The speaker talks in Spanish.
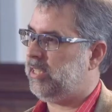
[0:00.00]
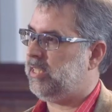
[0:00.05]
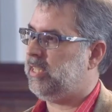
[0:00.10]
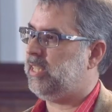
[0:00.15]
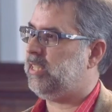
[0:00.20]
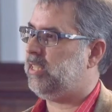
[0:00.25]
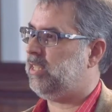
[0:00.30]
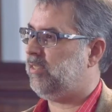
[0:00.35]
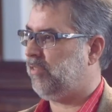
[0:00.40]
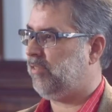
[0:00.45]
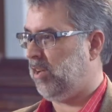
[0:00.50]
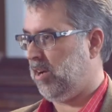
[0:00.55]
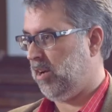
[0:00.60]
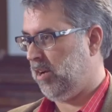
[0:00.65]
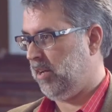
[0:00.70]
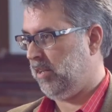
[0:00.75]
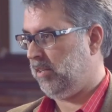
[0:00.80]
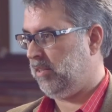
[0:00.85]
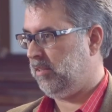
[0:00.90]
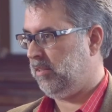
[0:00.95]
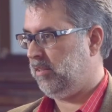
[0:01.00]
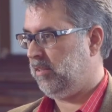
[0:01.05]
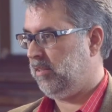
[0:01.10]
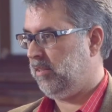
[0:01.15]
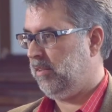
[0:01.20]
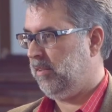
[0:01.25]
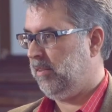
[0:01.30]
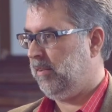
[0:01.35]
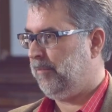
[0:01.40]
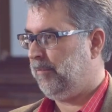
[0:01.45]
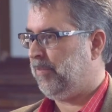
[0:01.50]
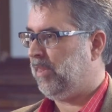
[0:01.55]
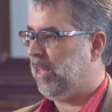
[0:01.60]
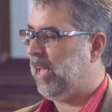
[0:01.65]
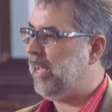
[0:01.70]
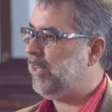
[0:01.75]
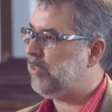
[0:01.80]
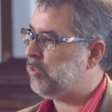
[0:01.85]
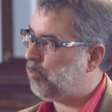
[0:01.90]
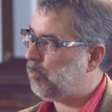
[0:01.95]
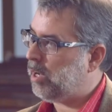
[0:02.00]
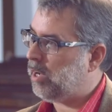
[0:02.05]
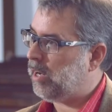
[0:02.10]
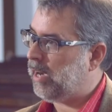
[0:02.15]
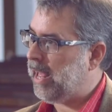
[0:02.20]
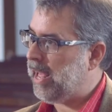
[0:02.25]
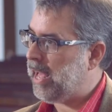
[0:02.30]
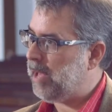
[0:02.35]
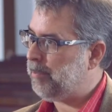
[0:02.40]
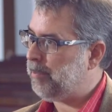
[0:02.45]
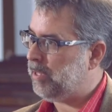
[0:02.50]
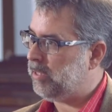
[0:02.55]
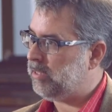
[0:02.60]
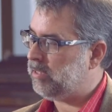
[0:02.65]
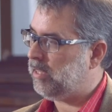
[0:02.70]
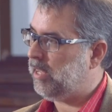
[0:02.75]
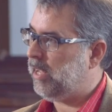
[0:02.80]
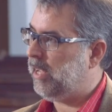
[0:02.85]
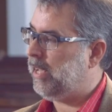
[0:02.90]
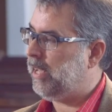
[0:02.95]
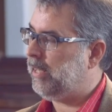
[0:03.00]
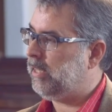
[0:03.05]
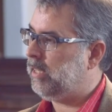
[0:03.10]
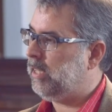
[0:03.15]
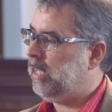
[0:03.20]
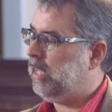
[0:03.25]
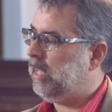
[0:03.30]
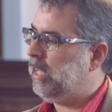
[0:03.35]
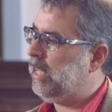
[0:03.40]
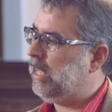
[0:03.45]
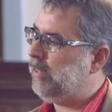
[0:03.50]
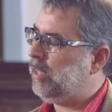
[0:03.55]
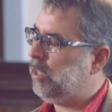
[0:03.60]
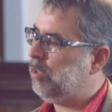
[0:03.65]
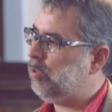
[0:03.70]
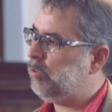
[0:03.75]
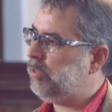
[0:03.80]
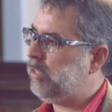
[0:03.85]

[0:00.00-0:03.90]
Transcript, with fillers: de Dios, es allí donde se hace justicia.